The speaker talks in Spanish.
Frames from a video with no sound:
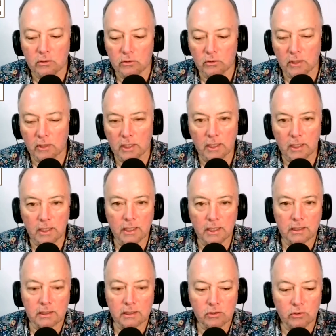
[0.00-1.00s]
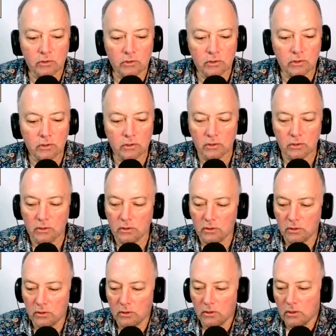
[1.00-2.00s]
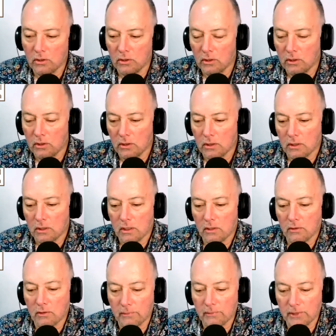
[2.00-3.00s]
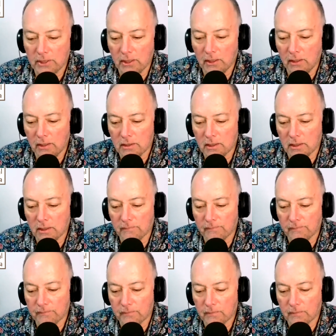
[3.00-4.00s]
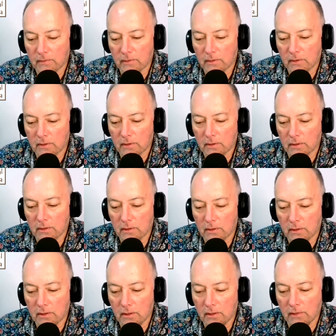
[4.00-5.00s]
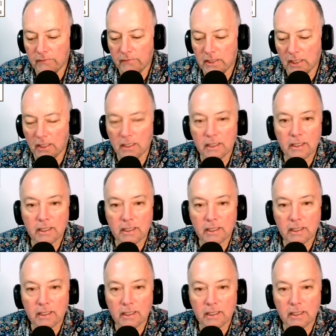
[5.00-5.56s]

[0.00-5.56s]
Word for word: Toda la razón. Quiero repetir, dice, es vital